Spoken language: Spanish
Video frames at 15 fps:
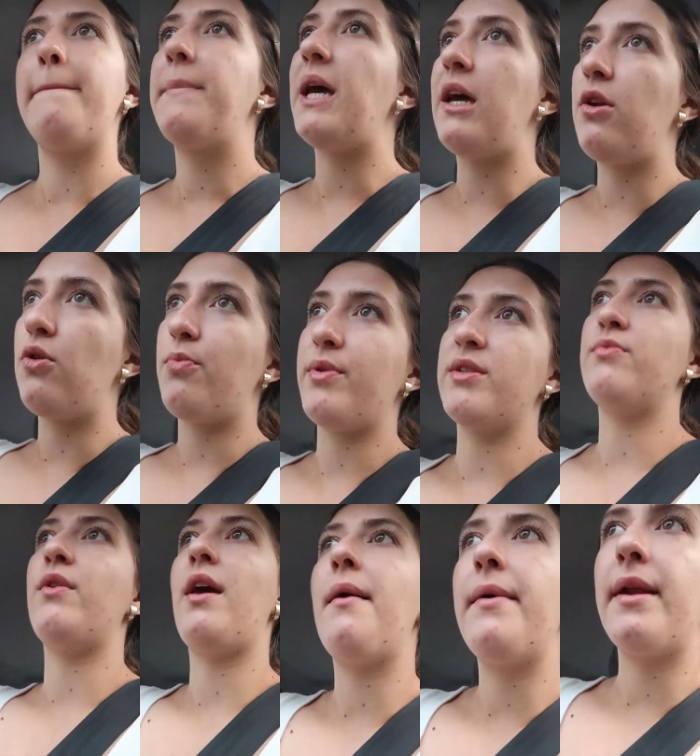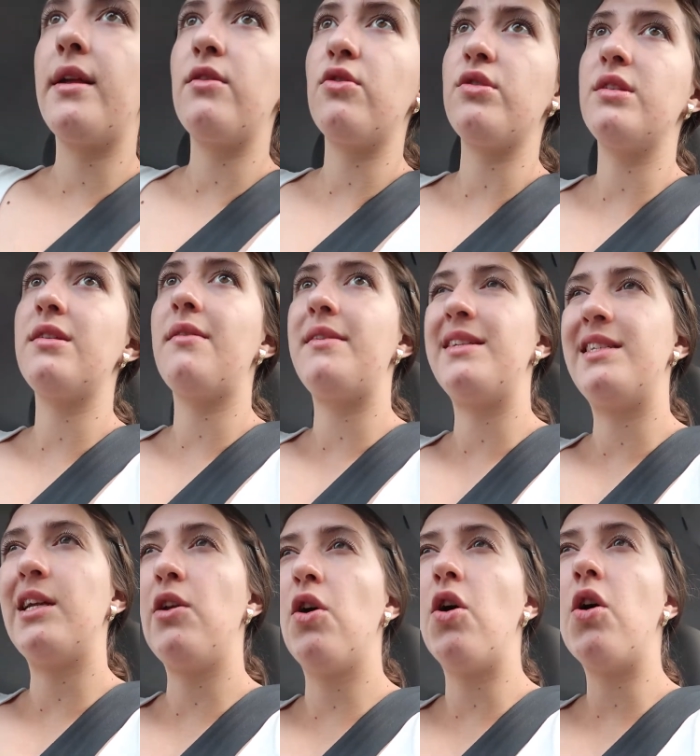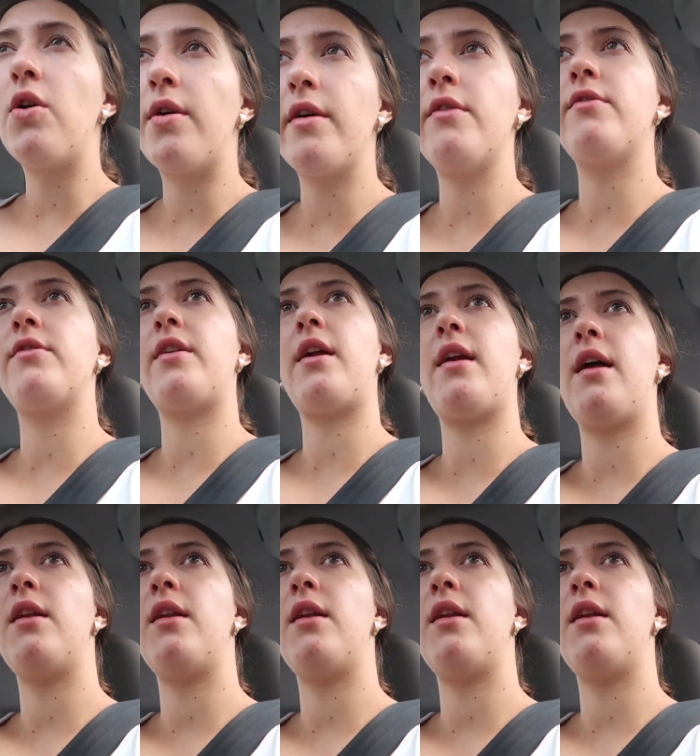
pero pues voy a ver entonces a ver si logro encontrar